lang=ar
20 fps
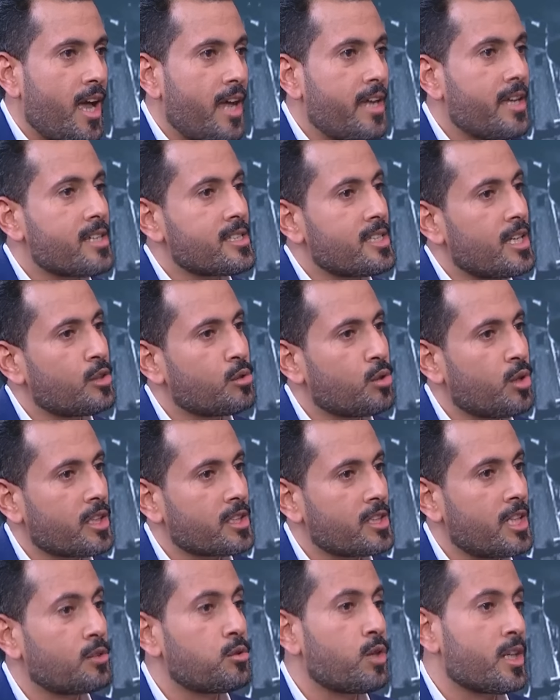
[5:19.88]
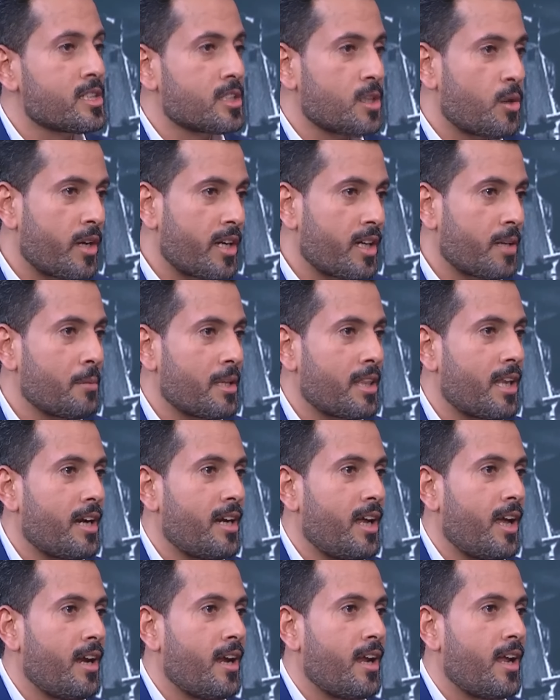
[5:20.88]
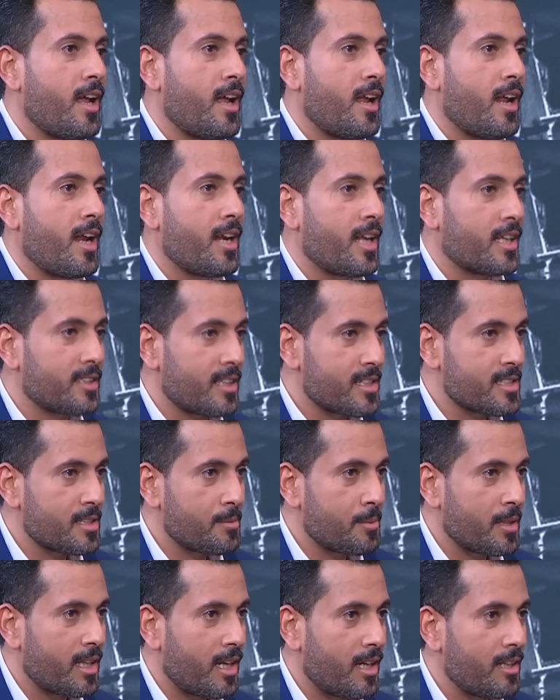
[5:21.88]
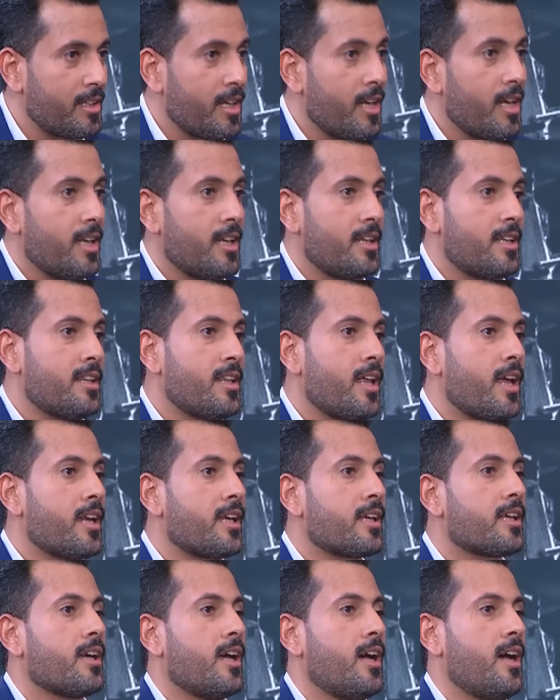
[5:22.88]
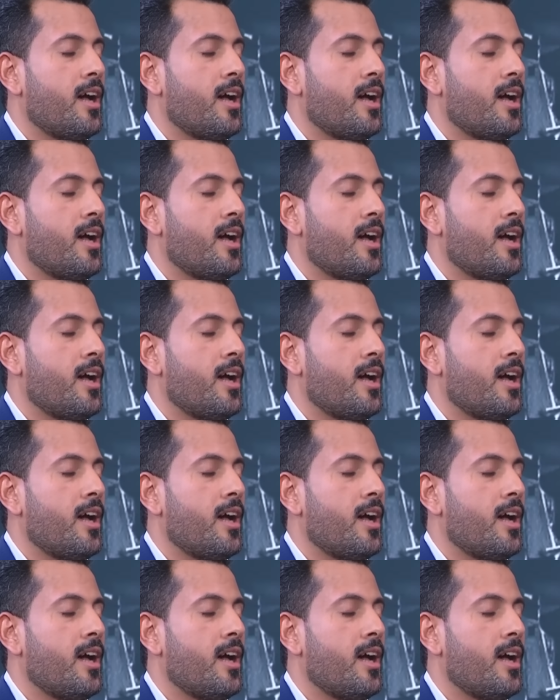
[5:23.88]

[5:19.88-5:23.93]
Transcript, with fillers: أين سيطلق سيطلق الصواريخ مثلا على الأطلسي مثلا لذلك